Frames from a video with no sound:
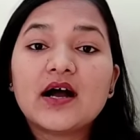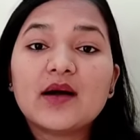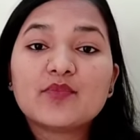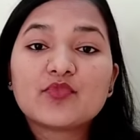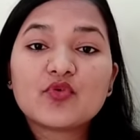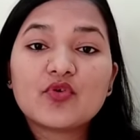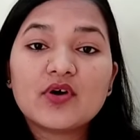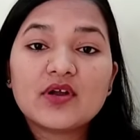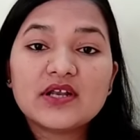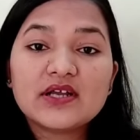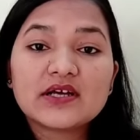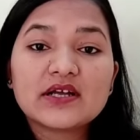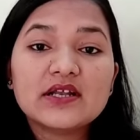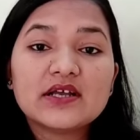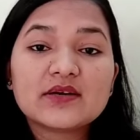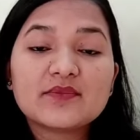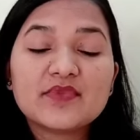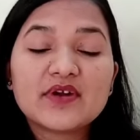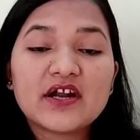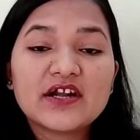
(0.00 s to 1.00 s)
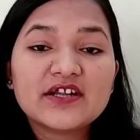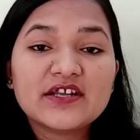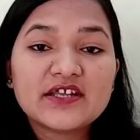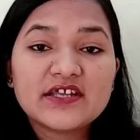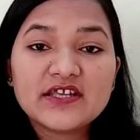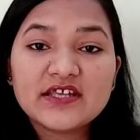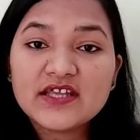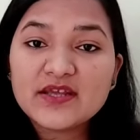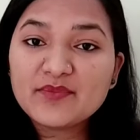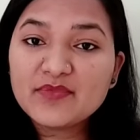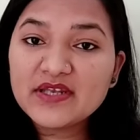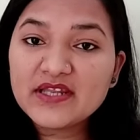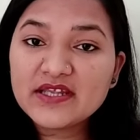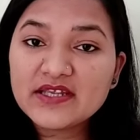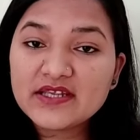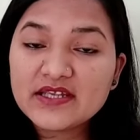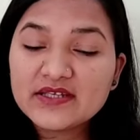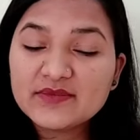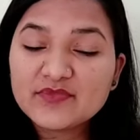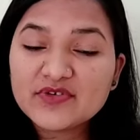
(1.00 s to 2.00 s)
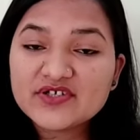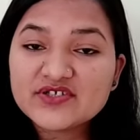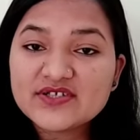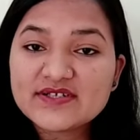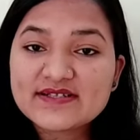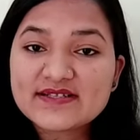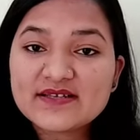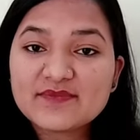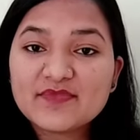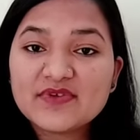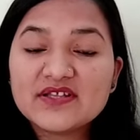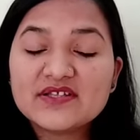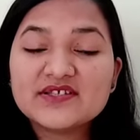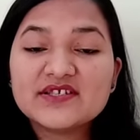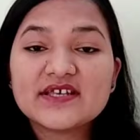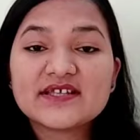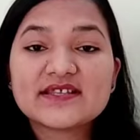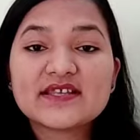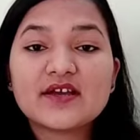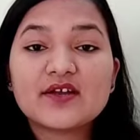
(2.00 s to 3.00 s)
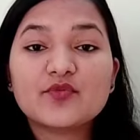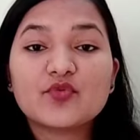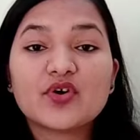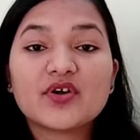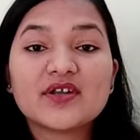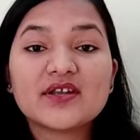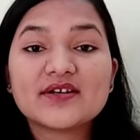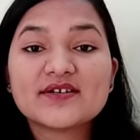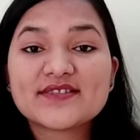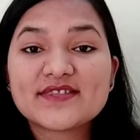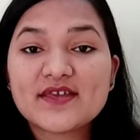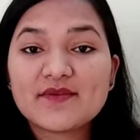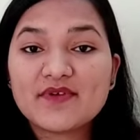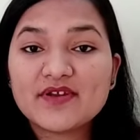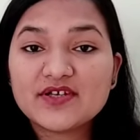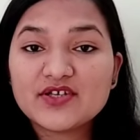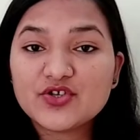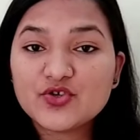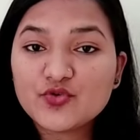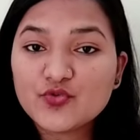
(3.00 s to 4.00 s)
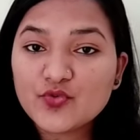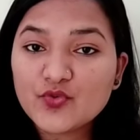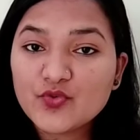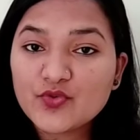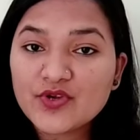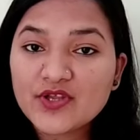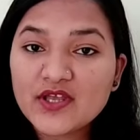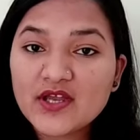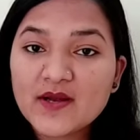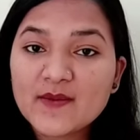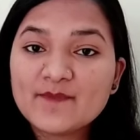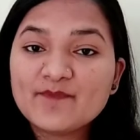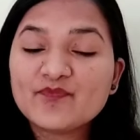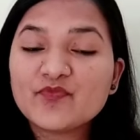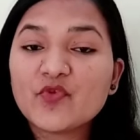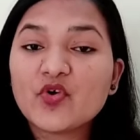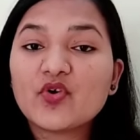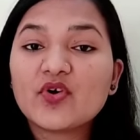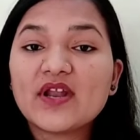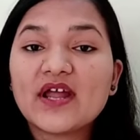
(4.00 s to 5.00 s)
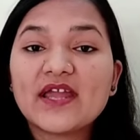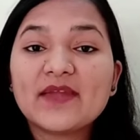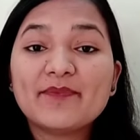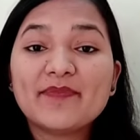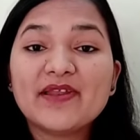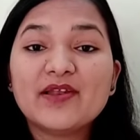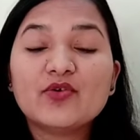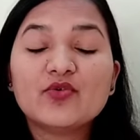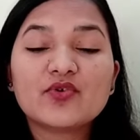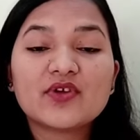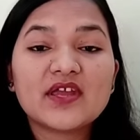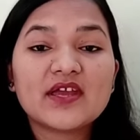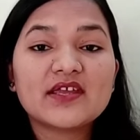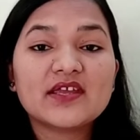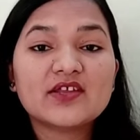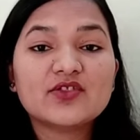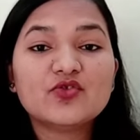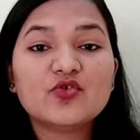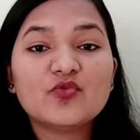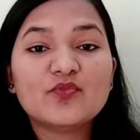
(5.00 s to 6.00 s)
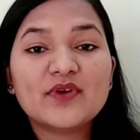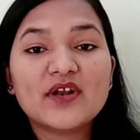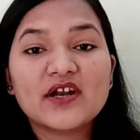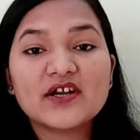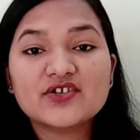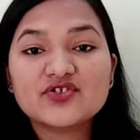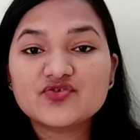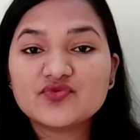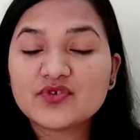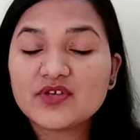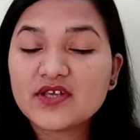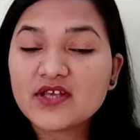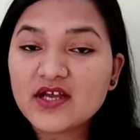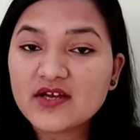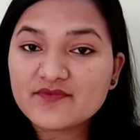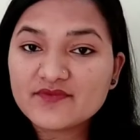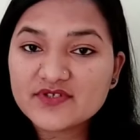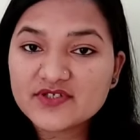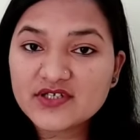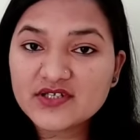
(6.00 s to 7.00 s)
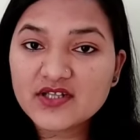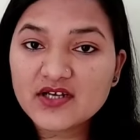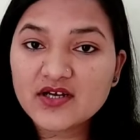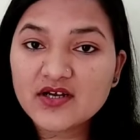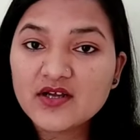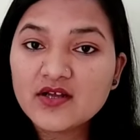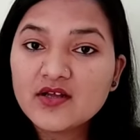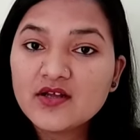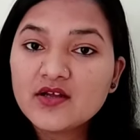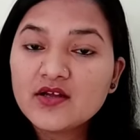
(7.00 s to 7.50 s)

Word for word: आपको अलग अलग ब्रांड की ये मिलेंगी इमरजेंसी पिल जैसे अनवांटेड 72 हो गया और आई पिल हो गया ये दो ब्रांड जो कि काफ़ी ज़्यादा